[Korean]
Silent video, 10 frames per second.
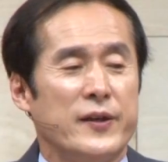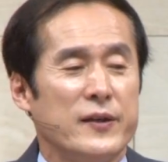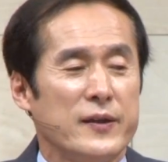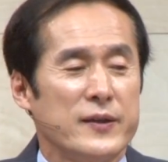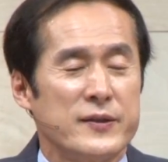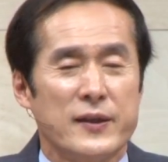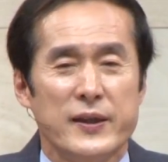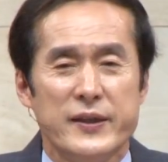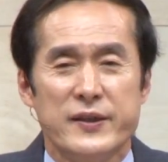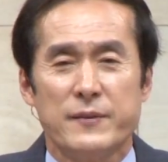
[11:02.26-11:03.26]

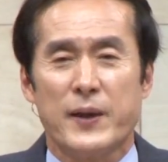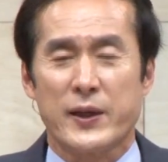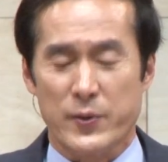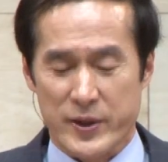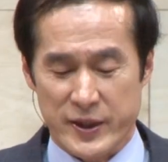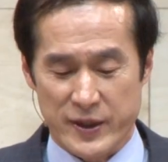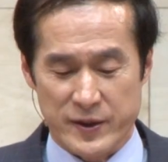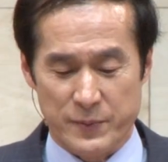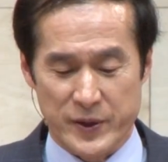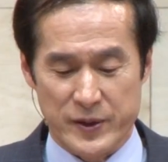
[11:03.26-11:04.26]
경건성을 인정받기 위해서
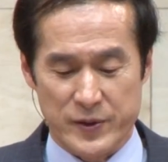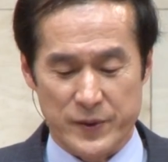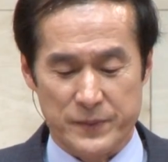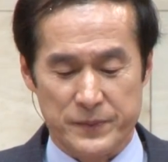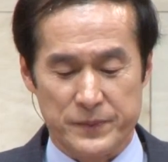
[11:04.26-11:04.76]
했을 뿐이죠.